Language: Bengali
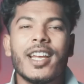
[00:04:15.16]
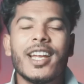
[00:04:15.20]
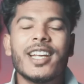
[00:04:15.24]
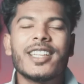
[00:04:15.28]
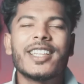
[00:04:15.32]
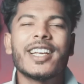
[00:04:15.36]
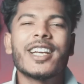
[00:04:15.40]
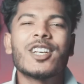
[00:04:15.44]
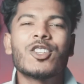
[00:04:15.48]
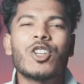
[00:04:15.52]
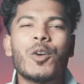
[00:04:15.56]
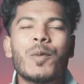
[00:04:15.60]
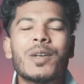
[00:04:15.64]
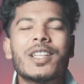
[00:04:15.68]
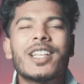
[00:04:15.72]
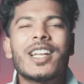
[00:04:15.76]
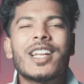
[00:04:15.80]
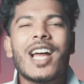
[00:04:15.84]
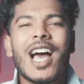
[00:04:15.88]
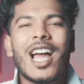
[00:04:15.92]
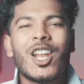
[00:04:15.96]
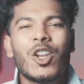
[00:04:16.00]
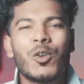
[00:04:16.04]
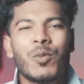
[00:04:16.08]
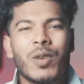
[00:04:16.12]
এর থেকে তো আমাদের
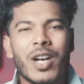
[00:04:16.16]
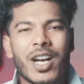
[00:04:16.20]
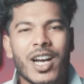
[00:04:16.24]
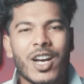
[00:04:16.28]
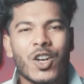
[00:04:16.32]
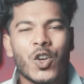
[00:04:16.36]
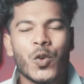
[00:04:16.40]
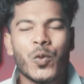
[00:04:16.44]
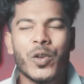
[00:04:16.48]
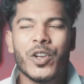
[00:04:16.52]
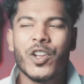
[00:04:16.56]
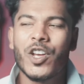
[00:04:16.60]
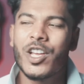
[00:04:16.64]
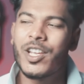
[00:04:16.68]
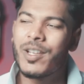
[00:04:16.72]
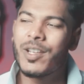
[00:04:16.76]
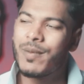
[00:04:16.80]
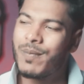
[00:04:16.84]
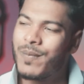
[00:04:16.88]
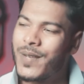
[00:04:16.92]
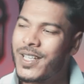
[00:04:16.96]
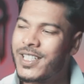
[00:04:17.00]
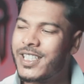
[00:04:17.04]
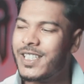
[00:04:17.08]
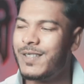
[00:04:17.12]
আলম কাকার অভিনয়
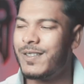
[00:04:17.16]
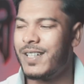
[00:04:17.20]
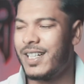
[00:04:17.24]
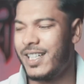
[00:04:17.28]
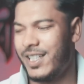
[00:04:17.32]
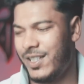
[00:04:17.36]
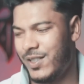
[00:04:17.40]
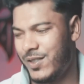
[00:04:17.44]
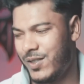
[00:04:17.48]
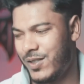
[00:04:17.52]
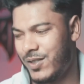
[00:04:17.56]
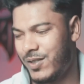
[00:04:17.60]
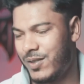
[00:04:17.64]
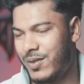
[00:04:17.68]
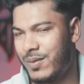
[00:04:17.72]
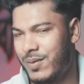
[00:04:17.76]
বেশি ভালো